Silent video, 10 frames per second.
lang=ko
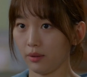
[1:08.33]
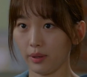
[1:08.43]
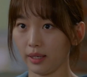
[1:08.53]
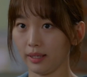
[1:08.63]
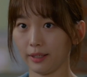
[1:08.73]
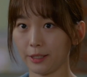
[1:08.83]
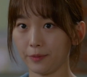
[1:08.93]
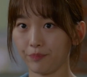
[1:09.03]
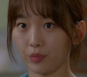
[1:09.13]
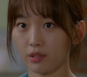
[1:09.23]
하, 아,
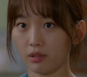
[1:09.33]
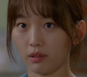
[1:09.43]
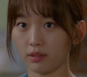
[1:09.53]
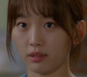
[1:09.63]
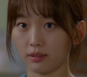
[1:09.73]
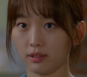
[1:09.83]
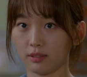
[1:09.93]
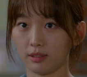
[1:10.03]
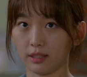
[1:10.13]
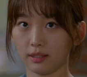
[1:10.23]
생색은
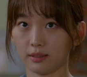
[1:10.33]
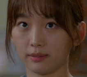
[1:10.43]
진짜.